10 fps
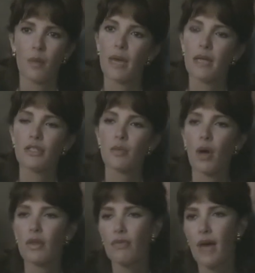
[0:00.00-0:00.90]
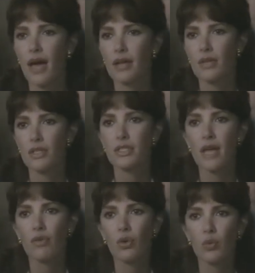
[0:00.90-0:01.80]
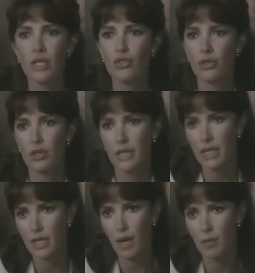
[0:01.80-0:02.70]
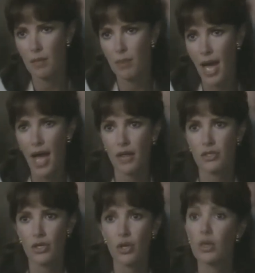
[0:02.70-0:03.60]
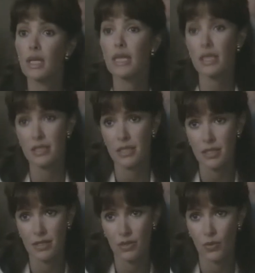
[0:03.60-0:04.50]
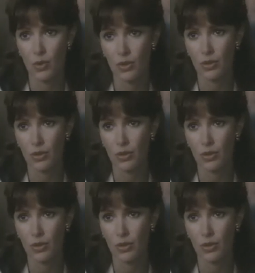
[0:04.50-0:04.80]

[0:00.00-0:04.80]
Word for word: sono basati sulla constatazione che attualmente esistono al mondo vari patti economici